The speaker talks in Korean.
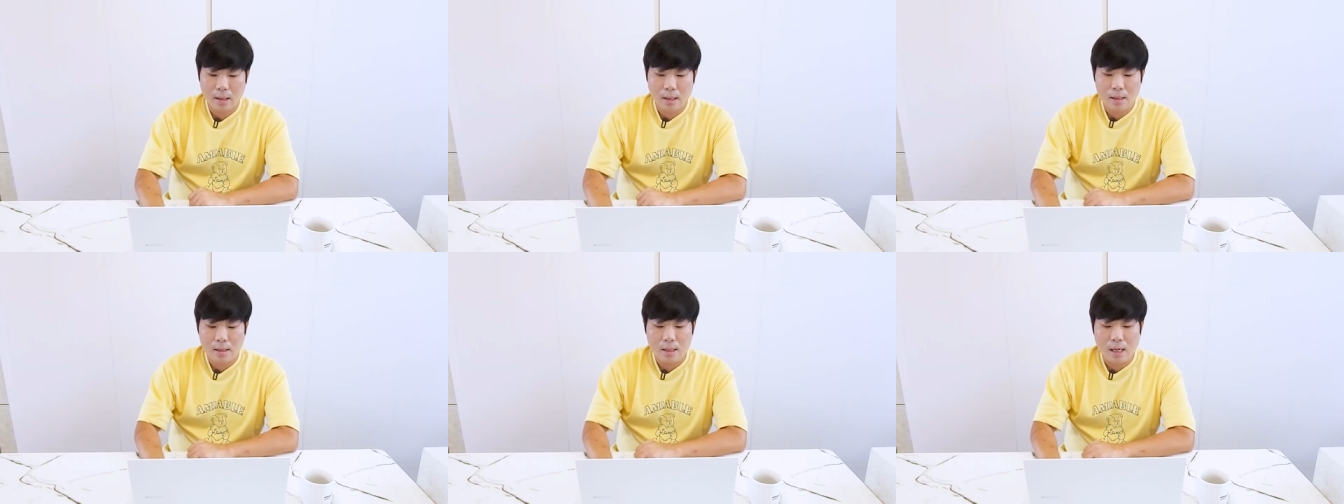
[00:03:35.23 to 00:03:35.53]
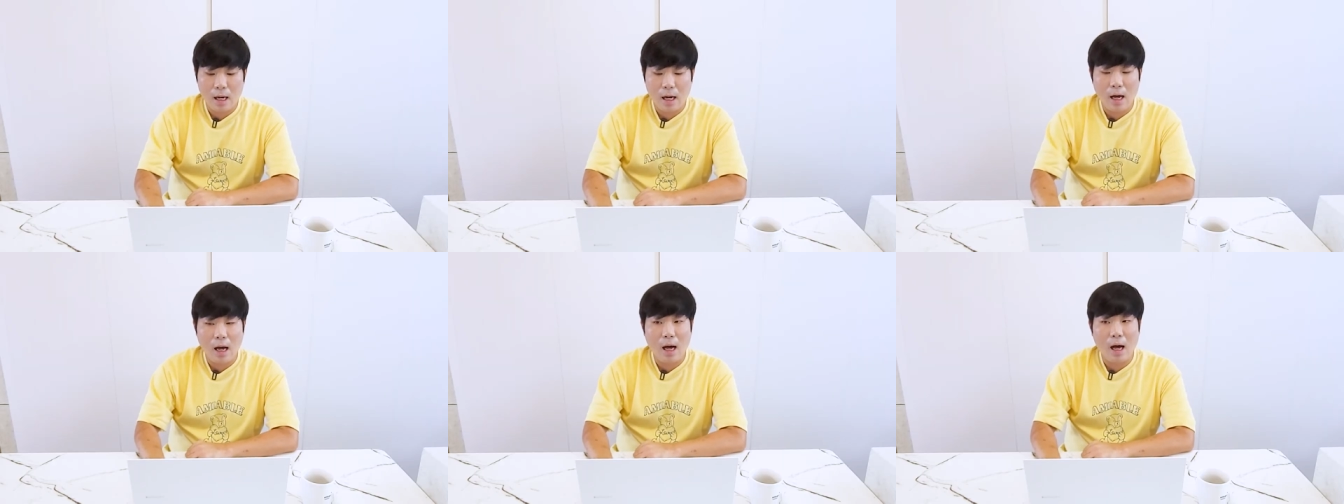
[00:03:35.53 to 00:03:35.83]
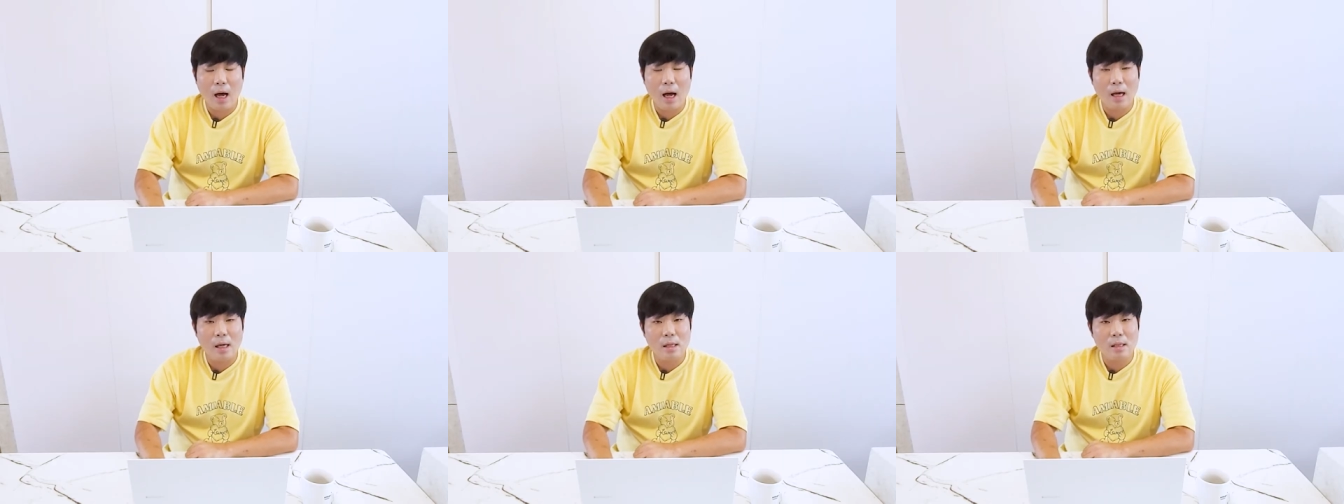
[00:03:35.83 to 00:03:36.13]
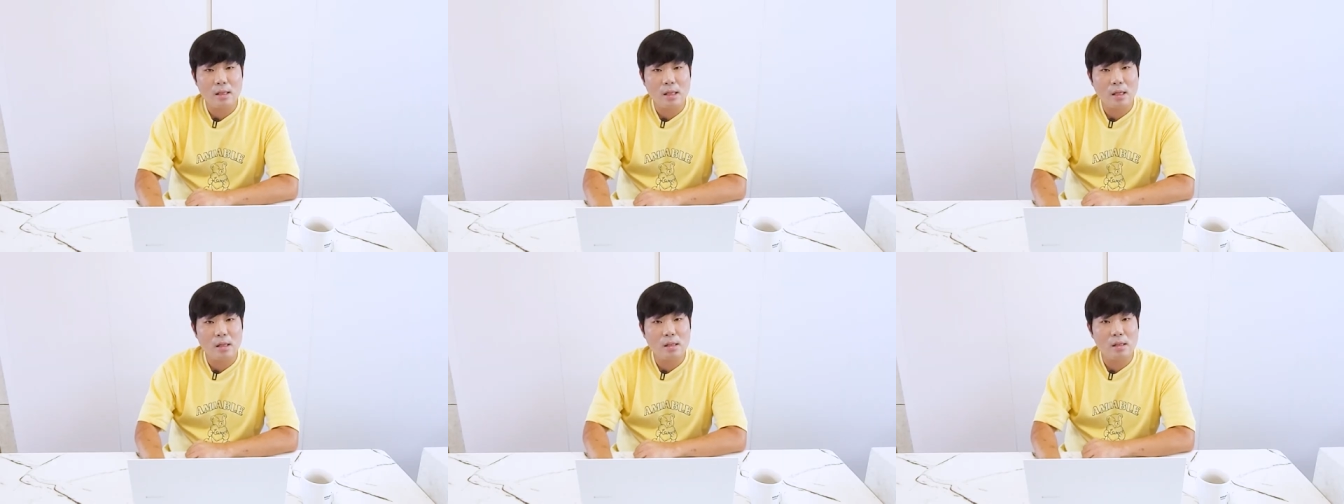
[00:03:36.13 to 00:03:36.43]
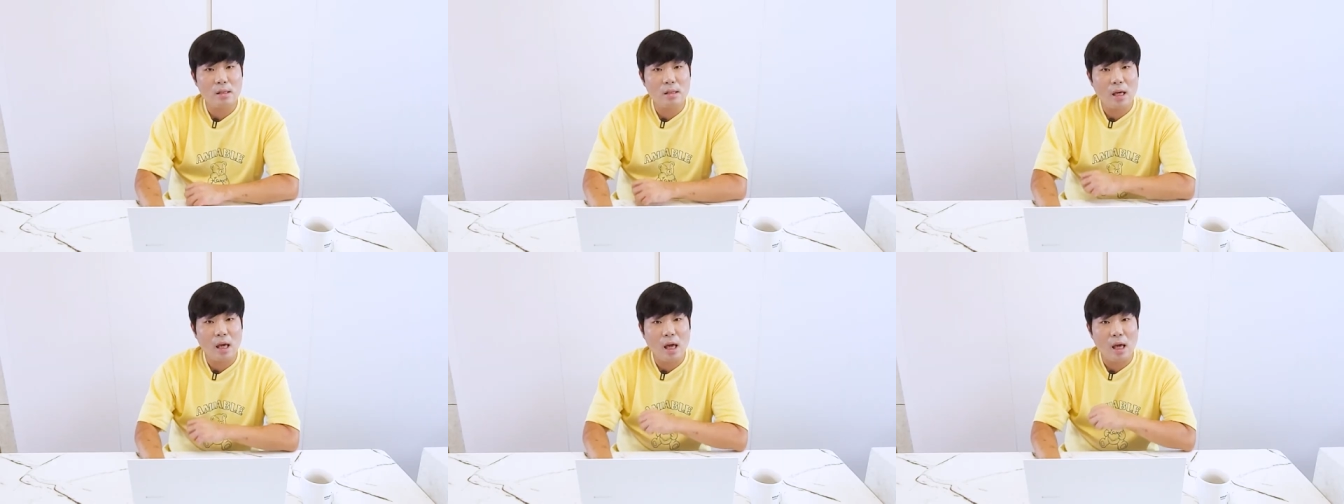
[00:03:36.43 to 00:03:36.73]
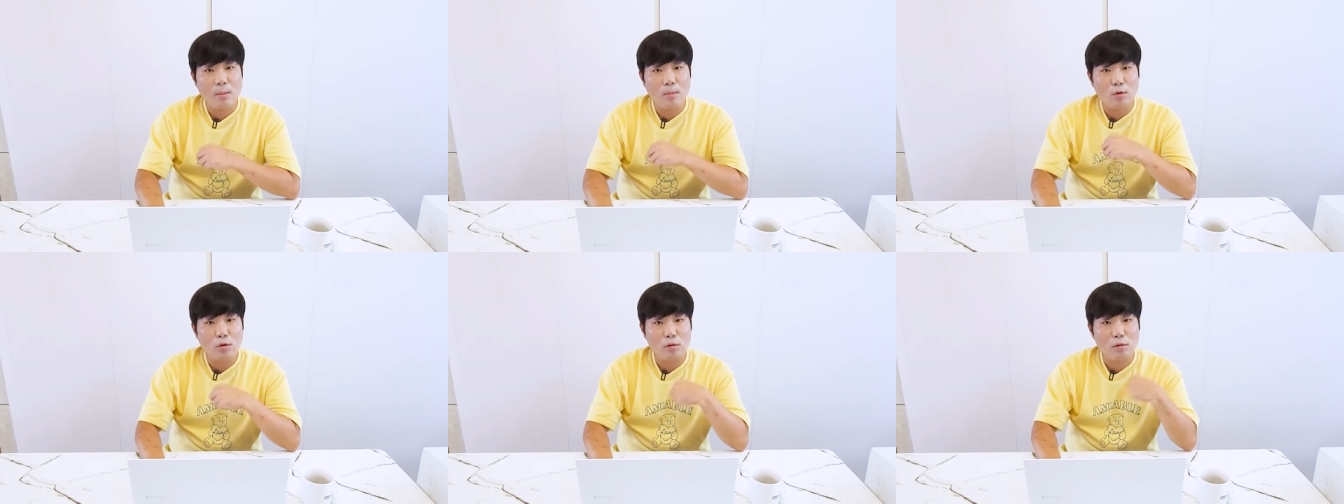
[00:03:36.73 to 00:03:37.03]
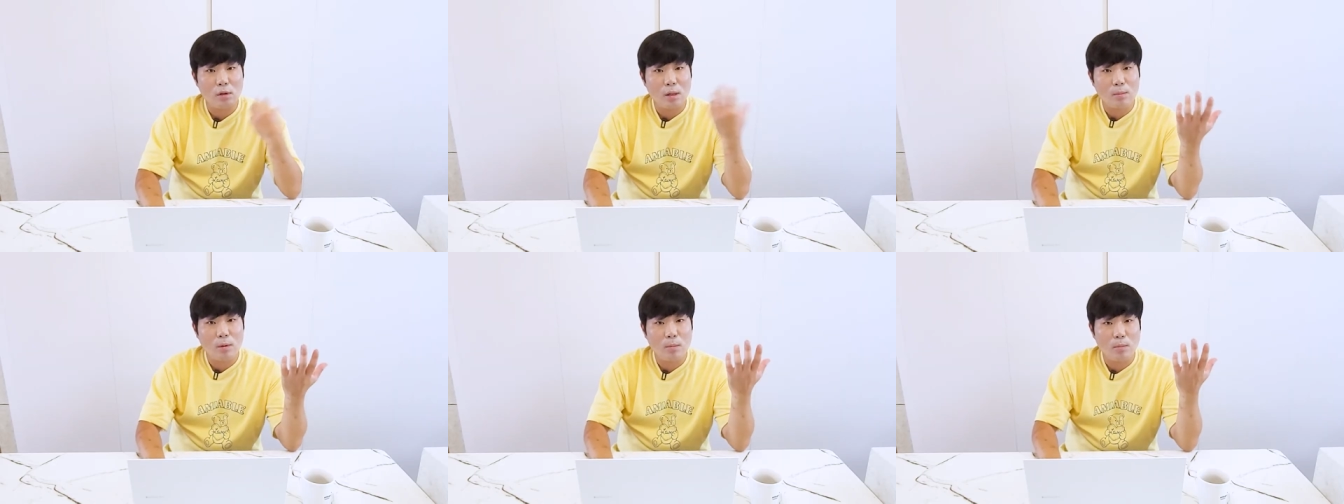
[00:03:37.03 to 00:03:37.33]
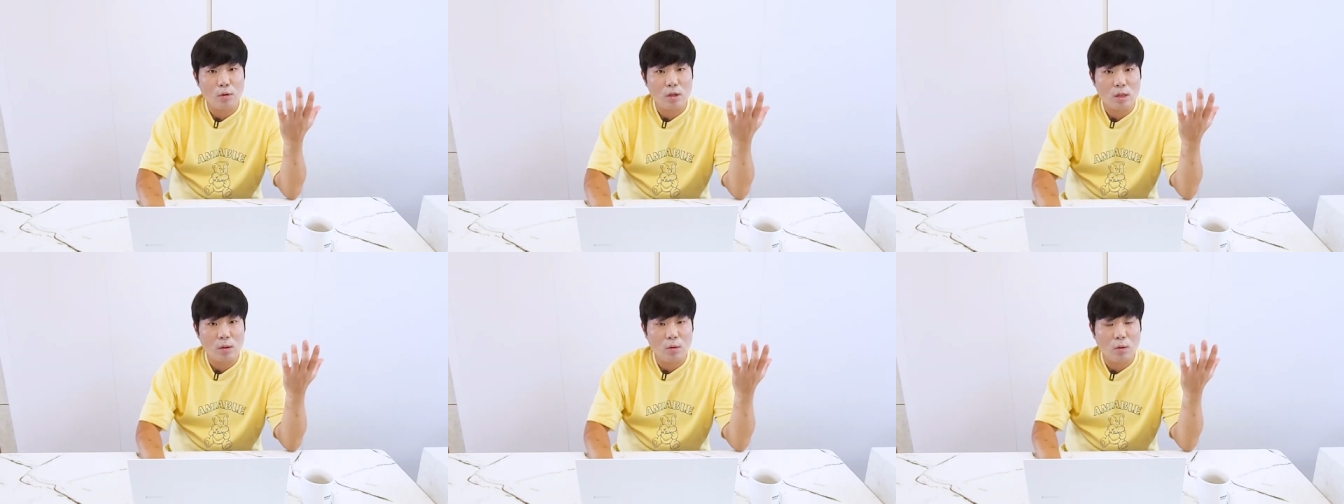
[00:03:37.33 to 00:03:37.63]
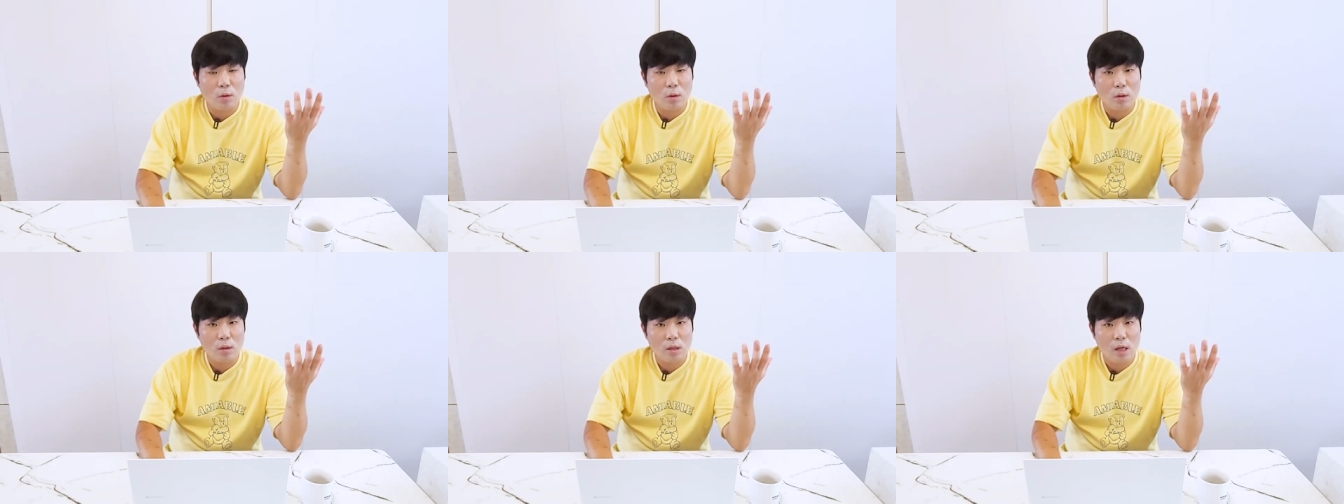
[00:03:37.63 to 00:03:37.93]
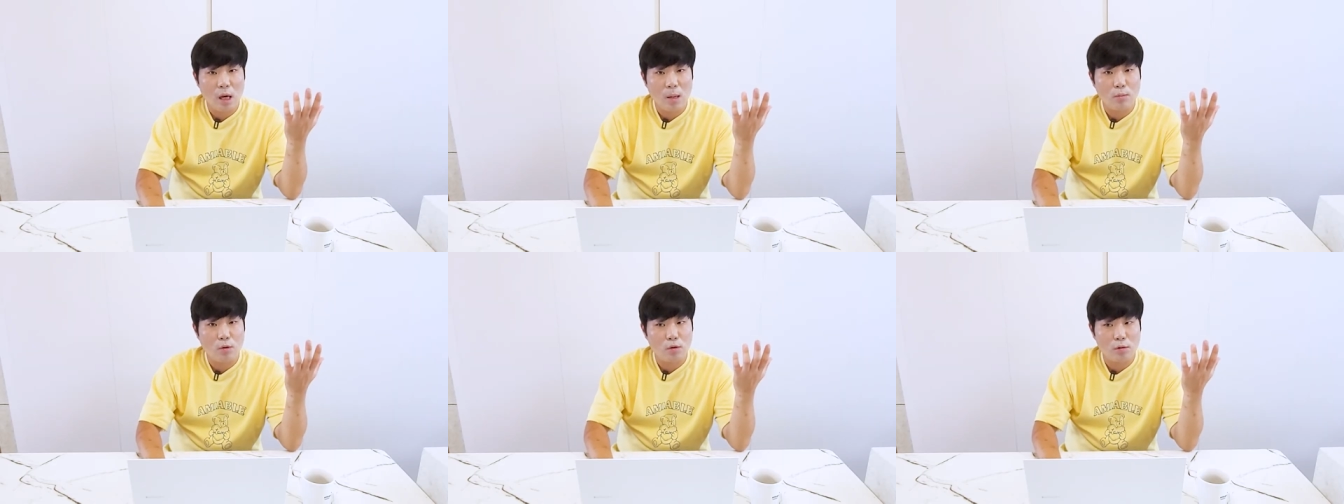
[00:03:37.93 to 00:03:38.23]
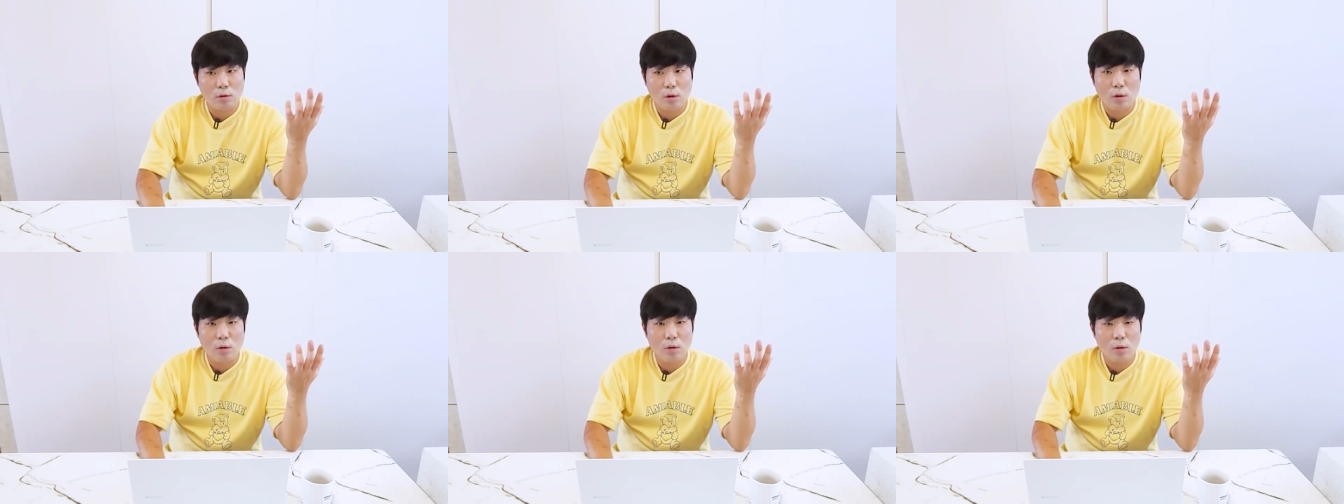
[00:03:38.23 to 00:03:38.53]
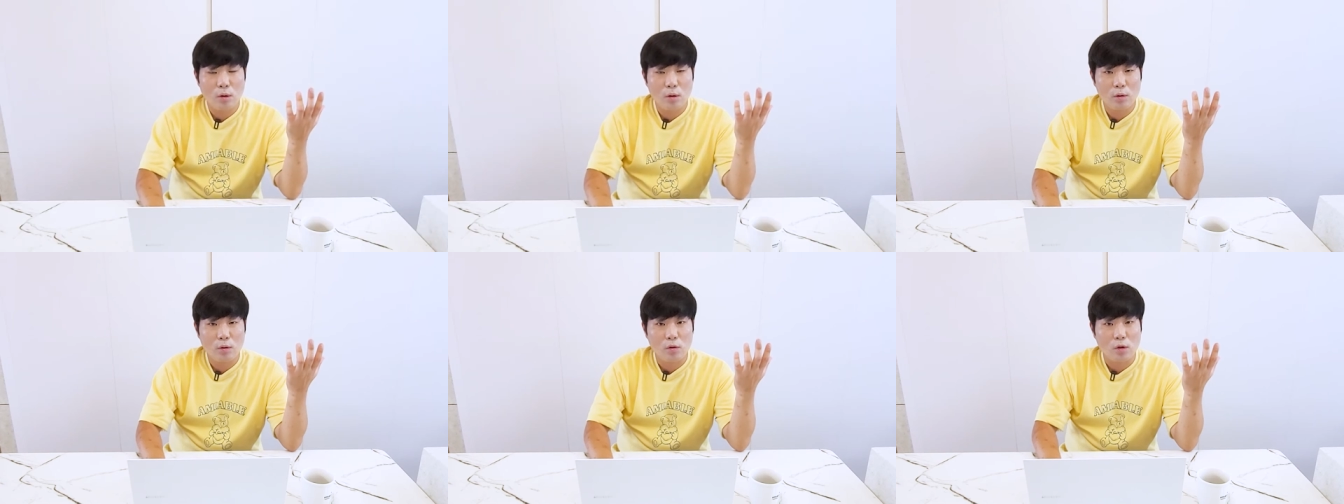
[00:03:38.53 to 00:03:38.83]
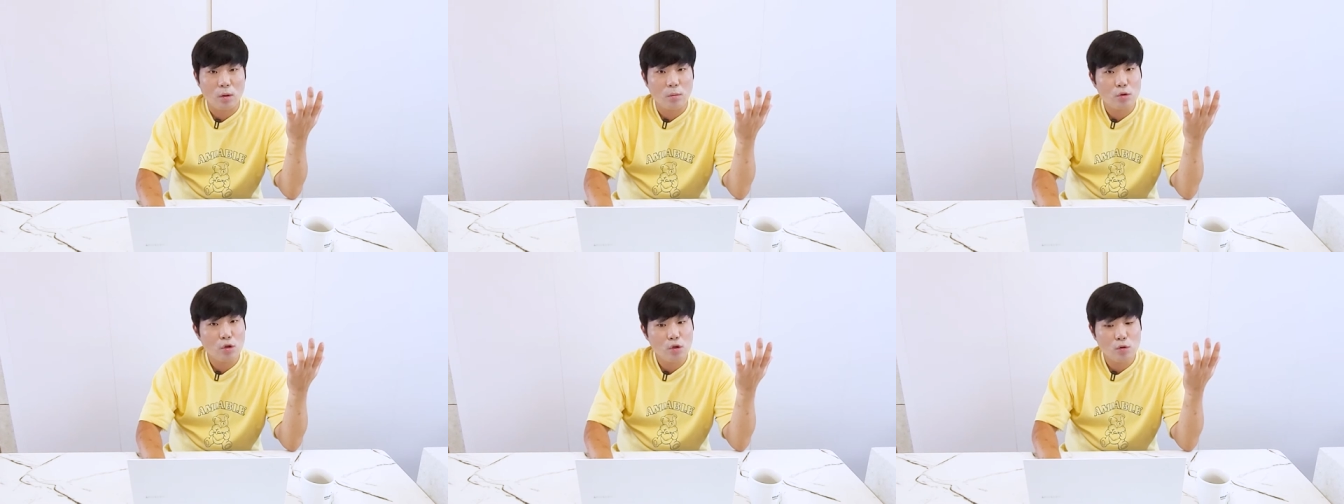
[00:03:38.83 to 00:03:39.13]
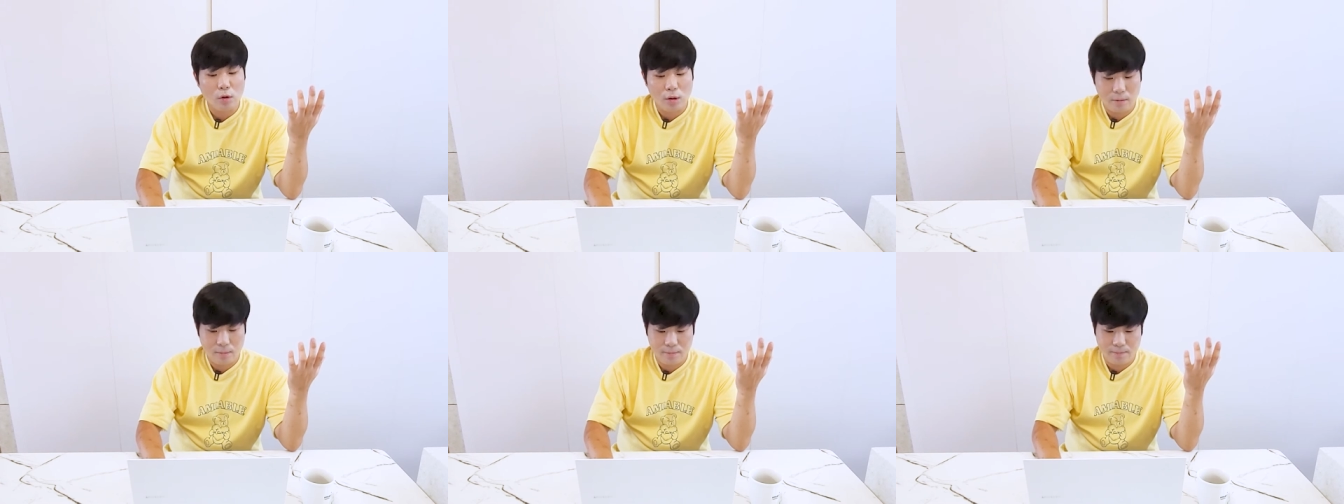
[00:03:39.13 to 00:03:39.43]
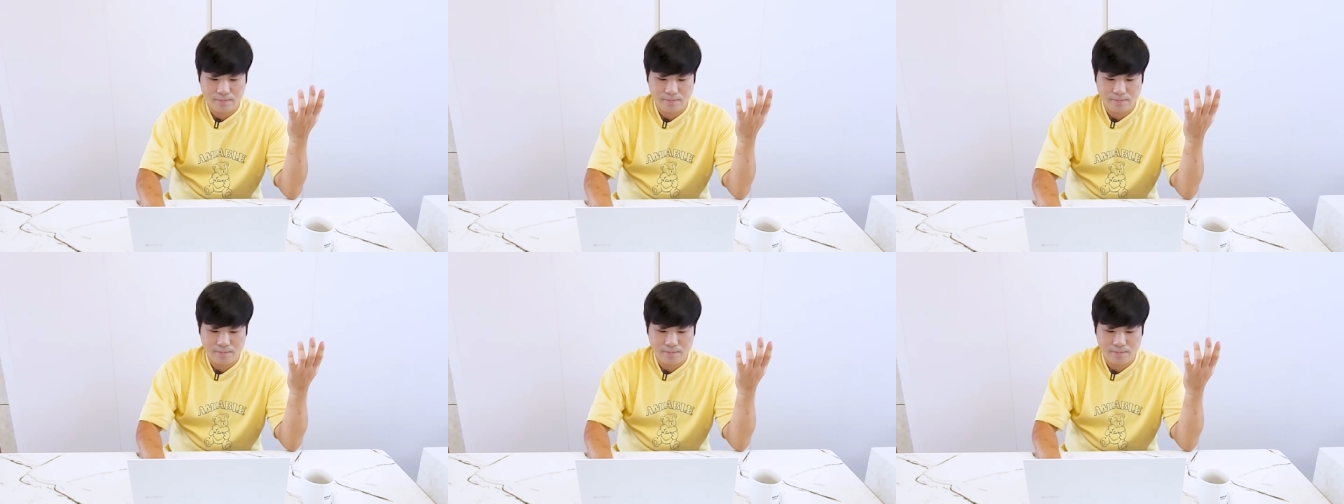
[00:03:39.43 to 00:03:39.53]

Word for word: 자, 이제는 예문으로 한번 보자고. 예문으로. 너무 쉬워.